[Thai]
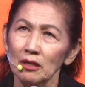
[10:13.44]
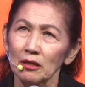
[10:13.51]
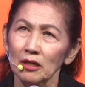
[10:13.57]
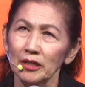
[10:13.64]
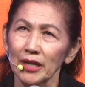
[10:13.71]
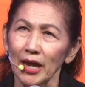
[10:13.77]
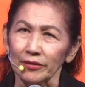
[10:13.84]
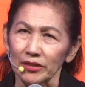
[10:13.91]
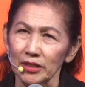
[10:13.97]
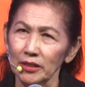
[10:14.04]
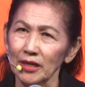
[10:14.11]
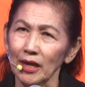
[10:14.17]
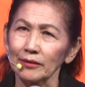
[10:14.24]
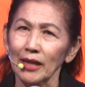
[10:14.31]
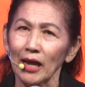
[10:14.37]
ขณะที่
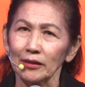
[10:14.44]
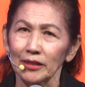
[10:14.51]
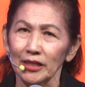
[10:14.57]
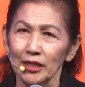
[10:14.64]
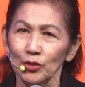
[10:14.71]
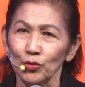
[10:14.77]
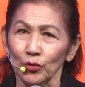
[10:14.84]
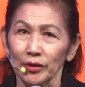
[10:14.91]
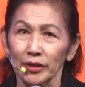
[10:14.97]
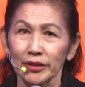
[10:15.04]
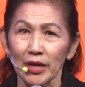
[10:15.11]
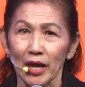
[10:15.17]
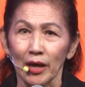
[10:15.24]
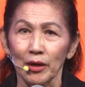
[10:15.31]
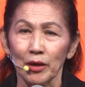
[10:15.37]
ยังลังเลอยู่งั้น
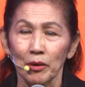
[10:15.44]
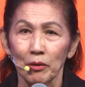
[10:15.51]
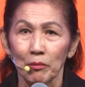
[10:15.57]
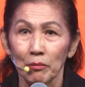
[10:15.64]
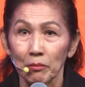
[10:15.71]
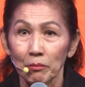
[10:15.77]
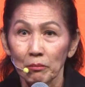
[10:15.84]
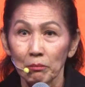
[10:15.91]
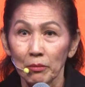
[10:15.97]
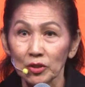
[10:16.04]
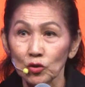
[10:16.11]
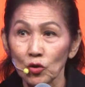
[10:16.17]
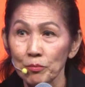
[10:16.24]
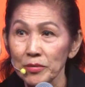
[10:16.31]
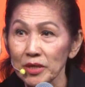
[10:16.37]
น่ะมัน
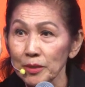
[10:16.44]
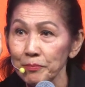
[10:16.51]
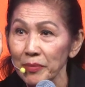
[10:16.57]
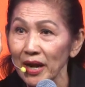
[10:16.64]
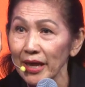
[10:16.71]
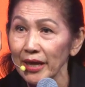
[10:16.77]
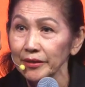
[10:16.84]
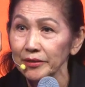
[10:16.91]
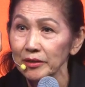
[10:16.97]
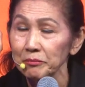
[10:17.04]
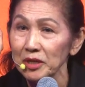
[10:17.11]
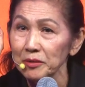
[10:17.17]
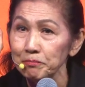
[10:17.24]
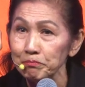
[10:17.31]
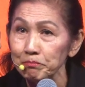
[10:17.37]
ก็มีเพลงหนึ่ง
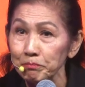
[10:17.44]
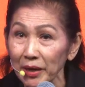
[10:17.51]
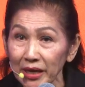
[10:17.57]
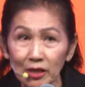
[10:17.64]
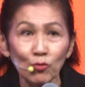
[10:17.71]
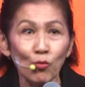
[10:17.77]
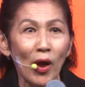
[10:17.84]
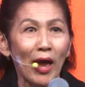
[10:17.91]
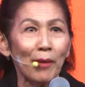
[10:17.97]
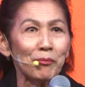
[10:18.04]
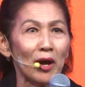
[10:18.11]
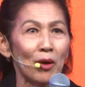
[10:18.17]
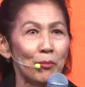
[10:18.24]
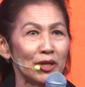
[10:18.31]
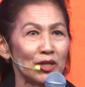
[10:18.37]
มันปิ๊งแวบ
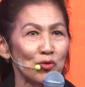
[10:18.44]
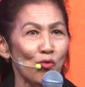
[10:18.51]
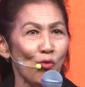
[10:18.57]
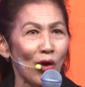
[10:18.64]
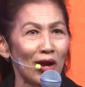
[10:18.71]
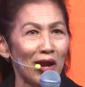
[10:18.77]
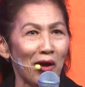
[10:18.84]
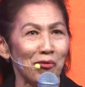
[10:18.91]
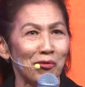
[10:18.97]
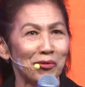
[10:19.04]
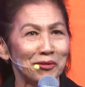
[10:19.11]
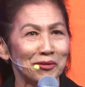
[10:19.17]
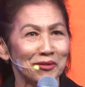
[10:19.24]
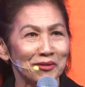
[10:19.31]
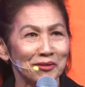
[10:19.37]
เข้ามาในหัวเรา
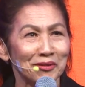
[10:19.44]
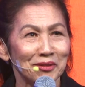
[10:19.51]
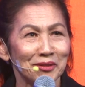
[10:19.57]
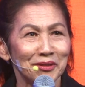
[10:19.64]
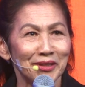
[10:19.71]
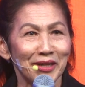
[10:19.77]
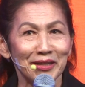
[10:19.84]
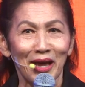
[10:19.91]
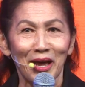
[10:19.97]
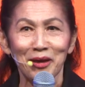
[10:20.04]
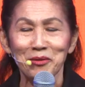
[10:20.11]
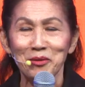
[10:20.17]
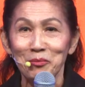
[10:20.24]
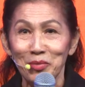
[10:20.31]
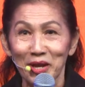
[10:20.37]
นะคะ
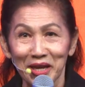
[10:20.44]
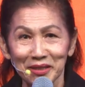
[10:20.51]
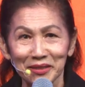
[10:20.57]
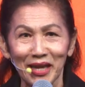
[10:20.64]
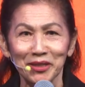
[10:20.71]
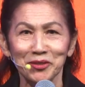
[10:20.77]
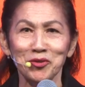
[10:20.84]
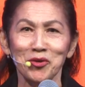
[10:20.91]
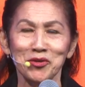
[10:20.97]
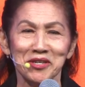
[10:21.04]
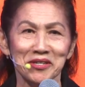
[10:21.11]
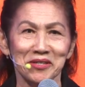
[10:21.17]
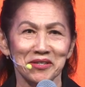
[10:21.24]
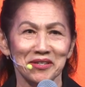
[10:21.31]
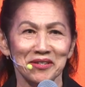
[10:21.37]
เพลงนั้นก็
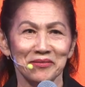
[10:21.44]
คือ